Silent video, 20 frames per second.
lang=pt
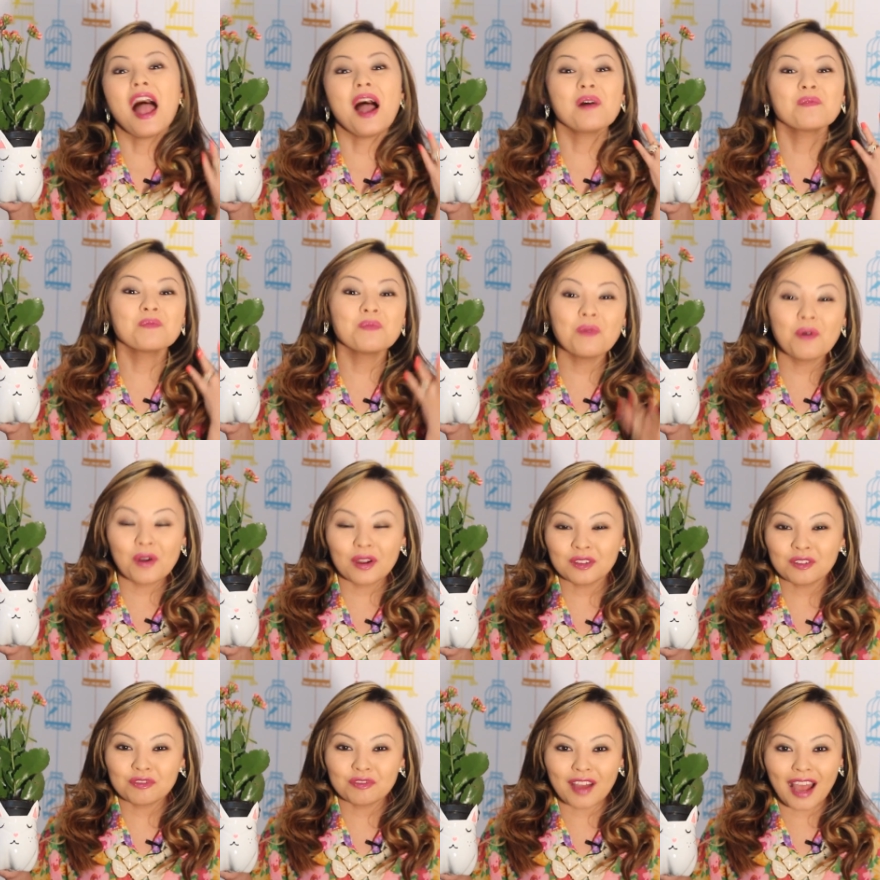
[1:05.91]
É
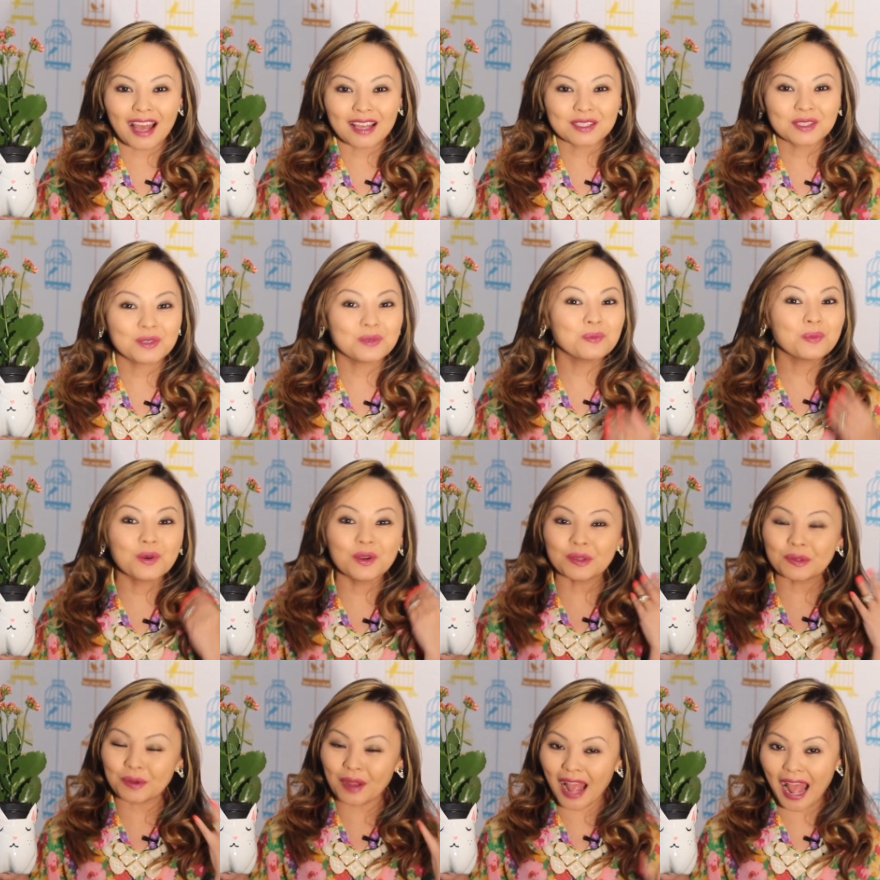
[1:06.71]
muito fácil,
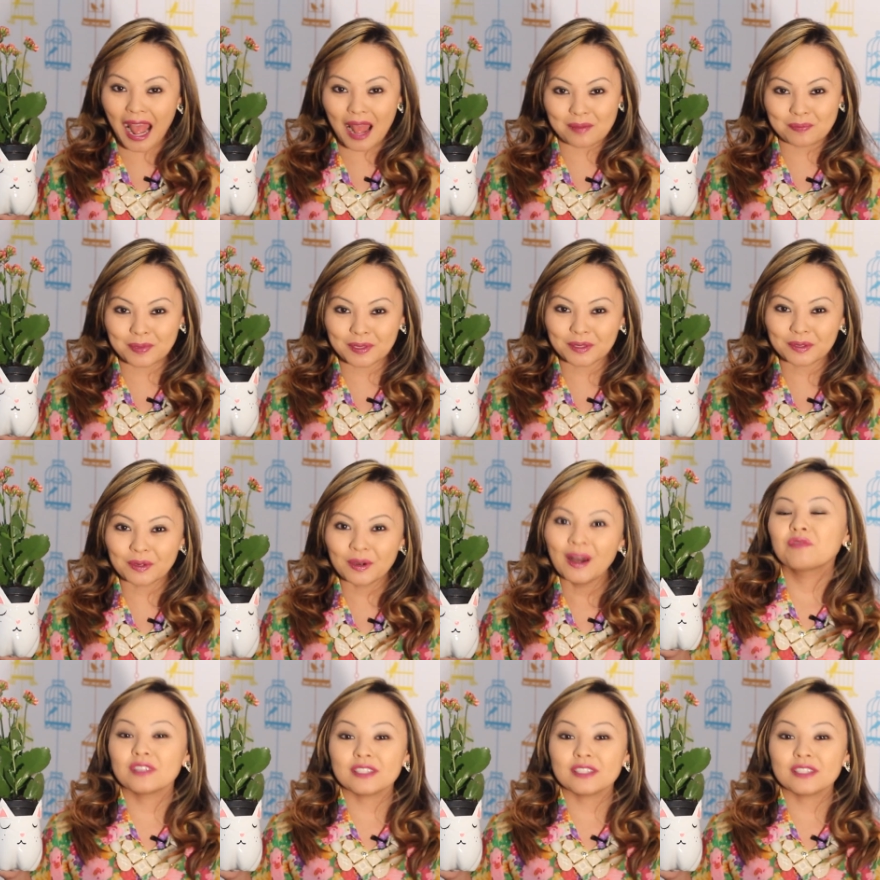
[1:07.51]
muito rápido.